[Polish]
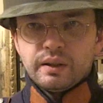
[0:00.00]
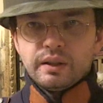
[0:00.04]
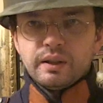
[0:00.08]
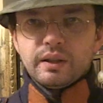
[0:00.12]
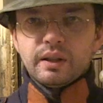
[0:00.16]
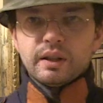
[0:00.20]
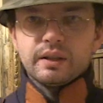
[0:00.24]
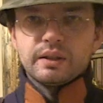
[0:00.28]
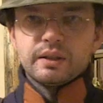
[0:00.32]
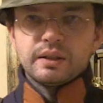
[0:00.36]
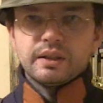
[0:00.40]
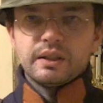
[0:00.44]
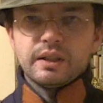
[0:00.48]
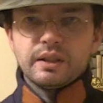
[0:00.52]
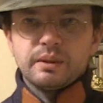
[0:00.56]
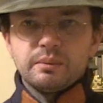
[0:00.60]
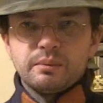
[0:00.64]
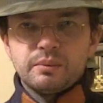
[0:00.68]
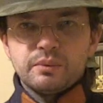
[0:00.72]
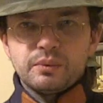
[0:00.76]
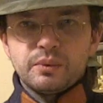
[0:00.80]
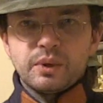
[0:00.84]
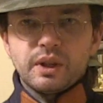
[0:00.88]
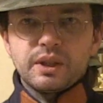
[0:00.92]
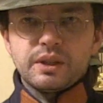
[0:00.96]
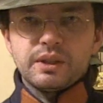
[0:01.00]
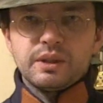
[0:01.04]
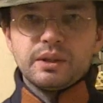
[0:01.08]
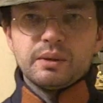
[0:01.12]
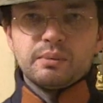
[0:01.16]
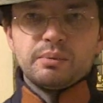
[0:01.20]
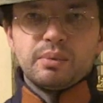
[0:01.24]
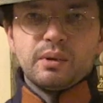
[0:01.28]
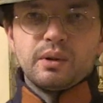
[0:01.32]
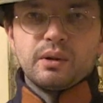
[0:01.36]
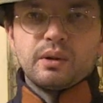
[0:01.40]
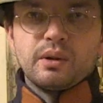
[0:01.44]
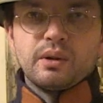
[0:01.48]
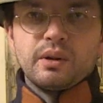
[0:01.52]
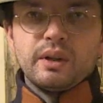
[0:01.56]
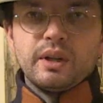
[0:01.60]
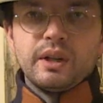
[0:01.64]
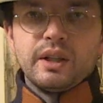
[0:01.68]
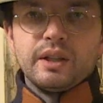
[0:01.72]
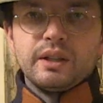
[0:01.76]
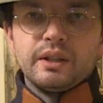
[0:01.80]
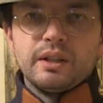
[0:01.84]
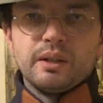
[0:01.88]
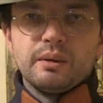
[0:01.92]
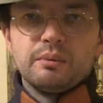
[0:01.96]
Jestem właśnie po
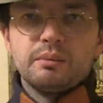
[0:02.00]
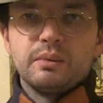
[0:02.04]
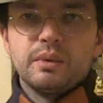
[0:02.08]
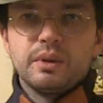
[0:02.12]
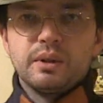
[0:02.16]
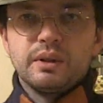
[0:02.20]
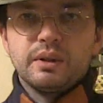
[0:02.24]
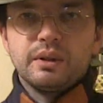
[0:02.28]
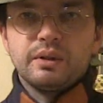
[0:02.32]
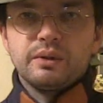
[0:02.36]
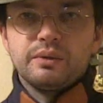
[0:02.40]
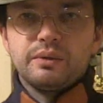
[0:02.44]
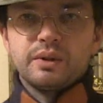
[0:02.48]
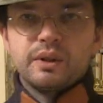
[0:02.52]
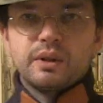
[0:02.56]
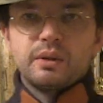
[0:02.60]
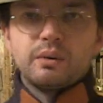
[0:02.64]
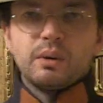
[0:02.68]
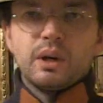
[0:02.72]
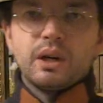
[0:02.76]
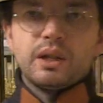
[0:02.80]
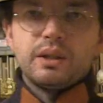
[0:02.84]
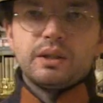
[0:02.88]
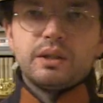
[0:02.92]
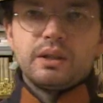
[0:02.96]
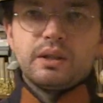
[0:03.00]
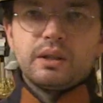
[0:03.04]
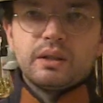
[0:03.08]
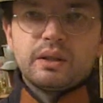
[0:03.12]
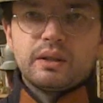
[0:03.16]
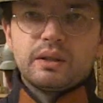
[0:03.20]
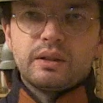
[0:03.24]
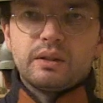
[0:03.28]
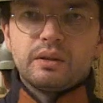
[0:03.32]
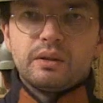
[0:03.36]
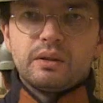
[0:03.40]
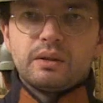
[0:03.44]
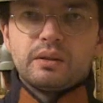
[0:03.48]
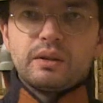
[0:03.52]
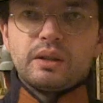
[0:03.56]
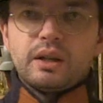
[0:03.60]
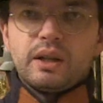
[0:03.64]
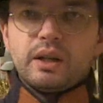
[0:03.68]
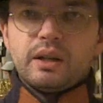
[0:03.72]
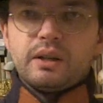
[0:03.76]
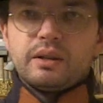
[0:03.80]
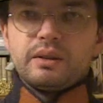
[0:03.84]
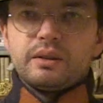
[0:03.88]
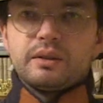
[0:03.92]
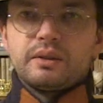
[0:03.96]
kolejnym e, wykładzie
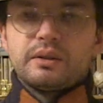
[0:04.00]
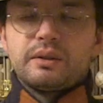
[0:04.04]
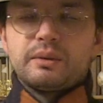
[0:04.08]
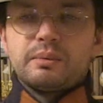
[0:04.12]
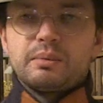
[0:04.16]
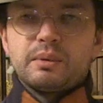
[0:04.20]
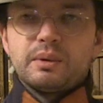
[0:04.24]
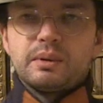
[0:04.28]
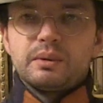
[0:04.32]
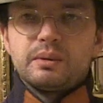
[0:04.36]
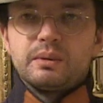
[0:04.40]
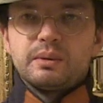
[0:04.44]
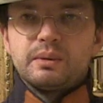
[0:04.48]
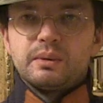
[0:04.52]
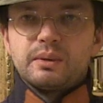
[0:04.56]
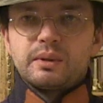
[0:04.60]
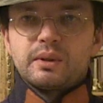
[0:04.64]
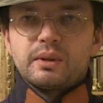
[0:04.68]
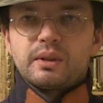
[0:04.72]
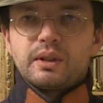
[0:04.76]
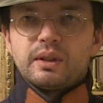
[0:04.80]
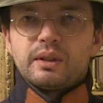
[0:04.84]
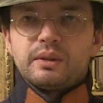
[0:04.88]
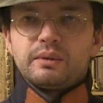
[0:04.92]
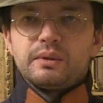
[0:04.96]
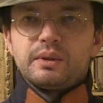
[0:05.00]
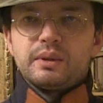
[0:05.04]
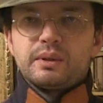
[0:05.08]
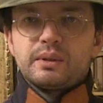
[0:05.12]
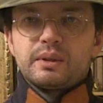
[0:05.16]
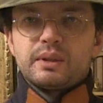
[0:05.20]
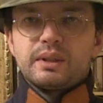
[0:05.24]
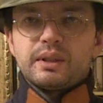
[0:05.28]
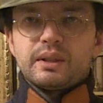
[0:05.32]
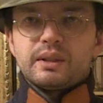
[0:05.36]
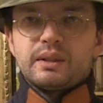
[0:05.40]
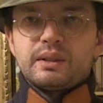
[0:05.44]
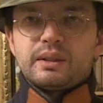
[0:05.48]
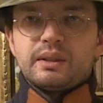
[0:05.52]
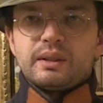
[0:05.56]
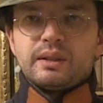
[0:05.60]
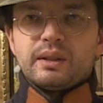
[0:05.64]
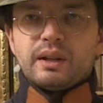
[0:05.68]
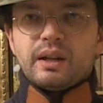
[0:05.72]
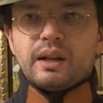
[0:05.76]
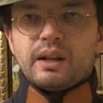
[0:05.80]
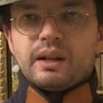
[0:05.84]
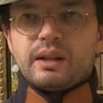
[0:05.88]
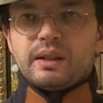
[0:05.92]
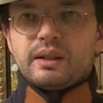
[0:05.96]
online z powodu koronawirusa,
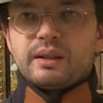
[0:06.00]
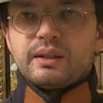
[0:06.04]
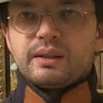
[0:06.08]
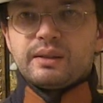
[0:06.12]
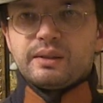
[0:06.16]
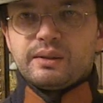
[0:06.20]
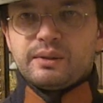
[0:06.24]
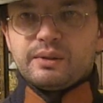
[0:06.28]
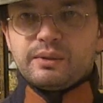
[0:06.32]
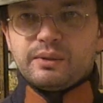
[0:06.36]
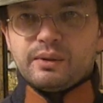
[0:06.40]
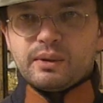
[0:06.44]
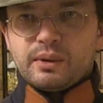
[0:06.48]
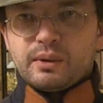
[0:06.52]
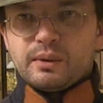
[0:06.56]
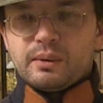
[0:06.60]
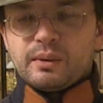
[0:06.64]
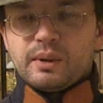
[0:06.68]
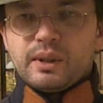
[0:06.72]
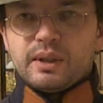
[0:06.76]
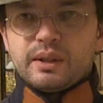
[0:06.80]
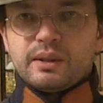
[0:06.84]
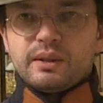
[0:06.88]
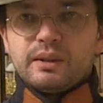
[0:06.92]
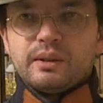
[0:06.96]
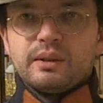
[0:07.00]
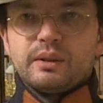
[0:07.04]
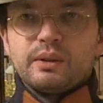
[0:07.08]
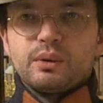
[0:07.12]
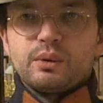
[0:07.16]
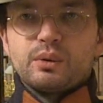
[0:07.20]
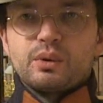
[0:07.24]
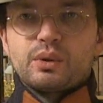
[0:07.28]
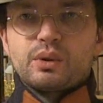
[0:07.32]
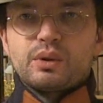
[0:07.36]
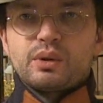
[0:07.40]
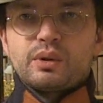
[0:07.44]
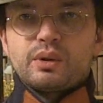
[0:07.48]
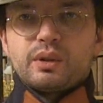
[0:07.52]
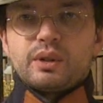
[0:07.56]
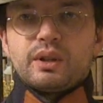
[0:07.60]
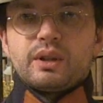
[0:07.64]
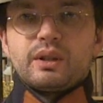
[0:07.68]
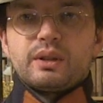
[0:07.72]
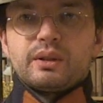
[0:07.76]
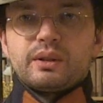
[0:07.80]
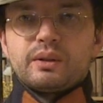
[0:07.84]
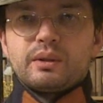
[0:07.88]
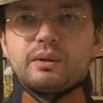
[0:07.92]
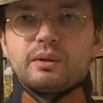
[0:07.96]
ale w ogóle to już
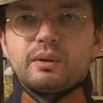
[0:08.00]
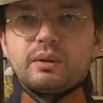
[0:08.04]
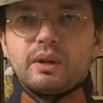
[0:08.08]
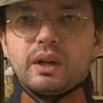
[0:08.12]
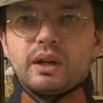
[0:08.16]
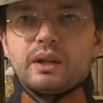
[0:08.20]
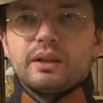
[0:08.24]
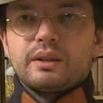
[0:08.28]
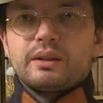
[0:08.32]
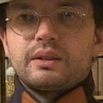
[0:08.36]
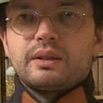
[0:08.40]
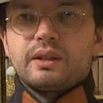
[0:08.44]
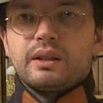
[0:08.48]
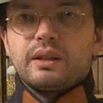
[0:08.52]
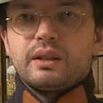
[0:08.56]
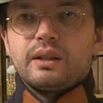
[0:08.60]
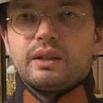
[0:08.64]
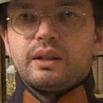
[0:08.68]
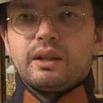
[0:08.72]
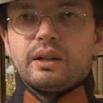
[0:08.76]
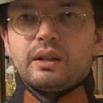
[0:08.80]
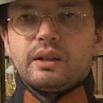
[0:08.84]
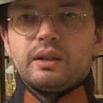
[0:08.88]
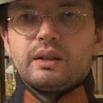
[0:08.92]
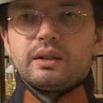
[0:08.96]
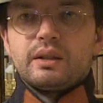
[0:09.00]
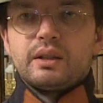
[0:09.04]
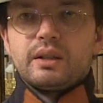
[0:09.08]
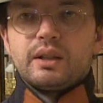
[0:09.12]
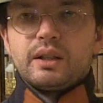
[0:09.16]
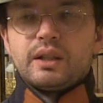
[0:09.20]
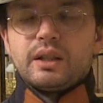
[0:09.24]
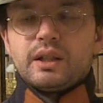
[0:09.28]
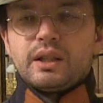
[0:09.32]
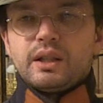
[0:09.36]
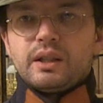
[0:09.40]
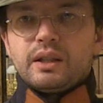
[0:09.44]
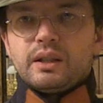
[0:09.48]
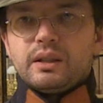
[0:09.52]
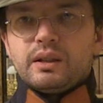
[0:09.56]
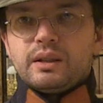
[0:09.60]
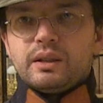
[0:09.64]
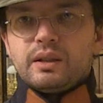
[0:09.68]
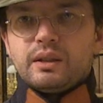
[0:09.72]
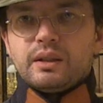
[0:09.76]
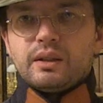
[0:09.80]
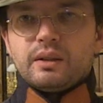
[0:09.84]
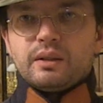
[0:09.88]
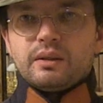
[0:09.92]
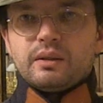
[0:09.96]
jest druga seria
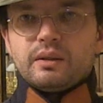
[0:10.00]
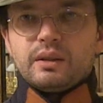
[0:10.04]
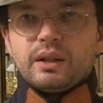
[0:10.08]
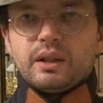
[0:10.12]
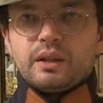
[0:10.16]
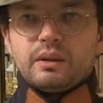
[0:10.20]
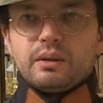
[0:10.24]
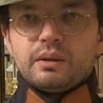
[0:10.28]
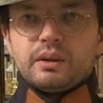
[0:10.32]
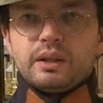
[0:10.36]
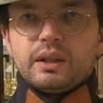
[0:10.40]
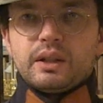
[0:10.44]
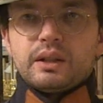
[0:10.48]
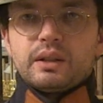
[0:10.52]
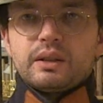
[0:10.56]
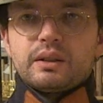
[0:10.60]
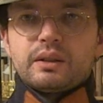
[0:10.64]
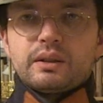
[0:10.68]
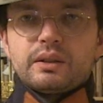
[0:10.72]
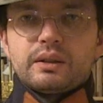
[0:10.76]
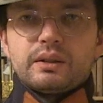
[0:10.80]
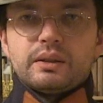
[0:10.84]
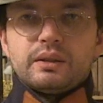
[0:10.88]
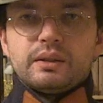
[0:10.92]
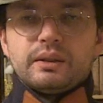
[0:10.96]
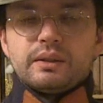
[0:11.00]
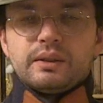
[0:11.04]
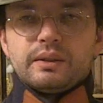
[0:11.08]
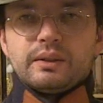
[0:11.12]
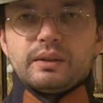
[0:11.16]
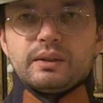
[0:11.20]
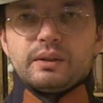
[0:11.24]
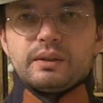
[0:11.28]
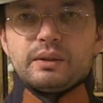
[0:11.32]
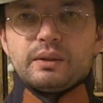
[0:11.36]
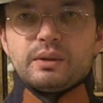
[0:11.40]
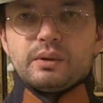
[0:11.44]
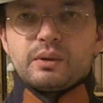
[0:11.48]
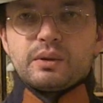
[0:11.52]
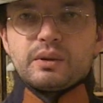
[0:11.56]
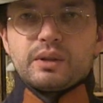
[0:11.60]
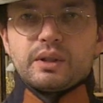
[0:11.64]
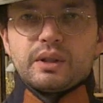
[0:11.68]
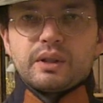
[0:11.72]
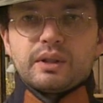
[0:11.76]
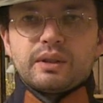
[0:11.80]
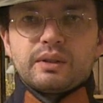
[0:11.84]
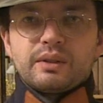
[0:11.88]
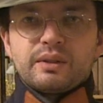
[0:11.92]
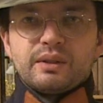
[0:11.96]
e, o narodach e,
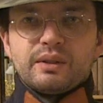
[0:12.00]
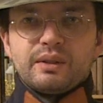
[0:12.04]
różnych,